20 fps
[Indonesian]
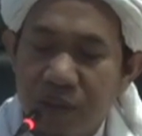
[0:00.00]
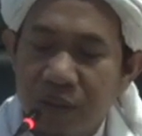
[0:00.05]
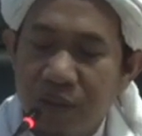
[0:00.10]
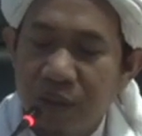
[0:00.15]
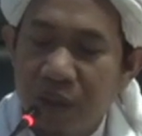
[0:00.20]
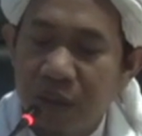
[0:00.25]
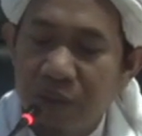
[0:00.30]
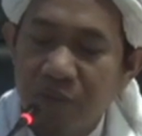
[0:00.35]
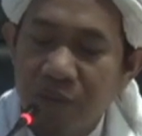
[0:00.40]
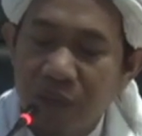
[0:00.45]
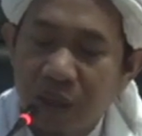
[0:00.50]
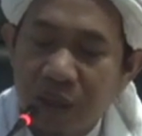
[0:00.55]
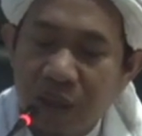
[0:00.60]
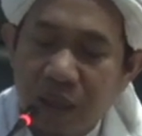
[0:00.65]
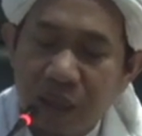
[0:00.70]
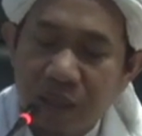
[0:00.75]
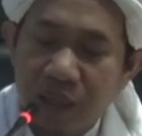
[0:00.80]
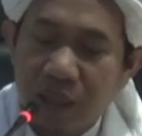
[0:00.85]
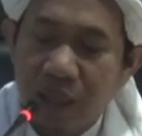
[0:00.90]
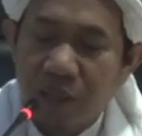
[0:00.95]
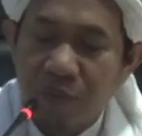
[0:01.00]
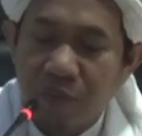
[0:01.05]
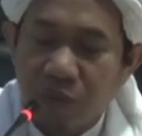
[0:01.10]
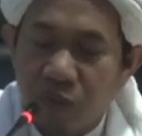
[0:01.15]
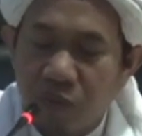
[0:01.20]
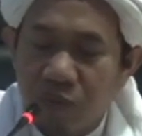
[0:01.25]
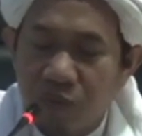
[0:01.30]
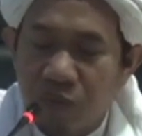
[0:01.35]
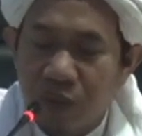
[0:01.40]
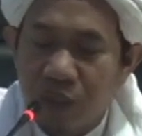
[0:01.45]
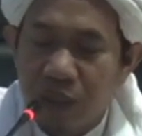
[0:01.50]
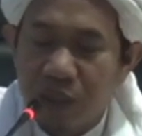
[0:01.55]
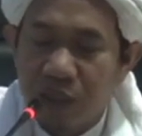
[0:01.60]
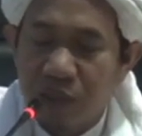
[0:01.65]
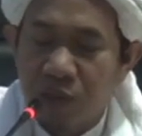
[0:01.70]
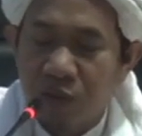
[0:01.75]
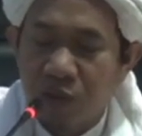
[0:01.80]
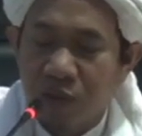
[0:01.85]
dan berkata perempuan itu